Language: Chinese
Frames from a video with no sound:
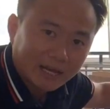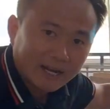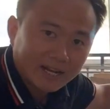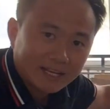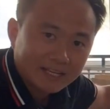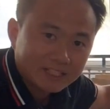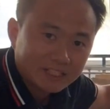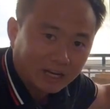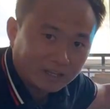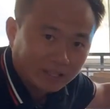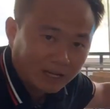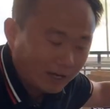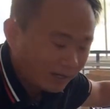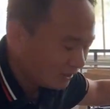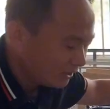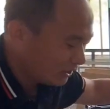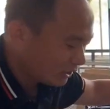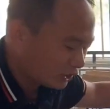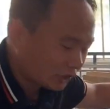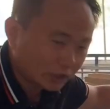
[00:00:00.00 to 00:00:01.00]
它来讲呢，
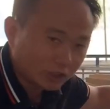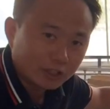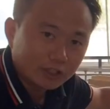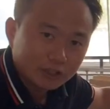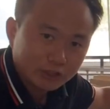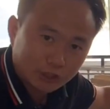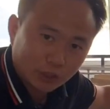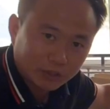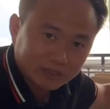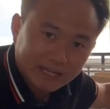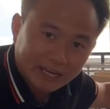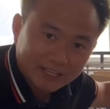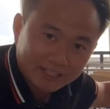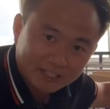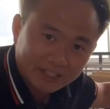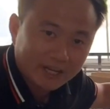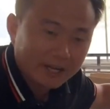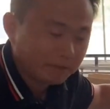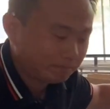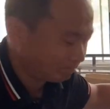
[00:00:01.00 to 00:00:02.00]
是小菜一
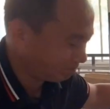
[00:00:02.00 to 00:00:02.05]
碟。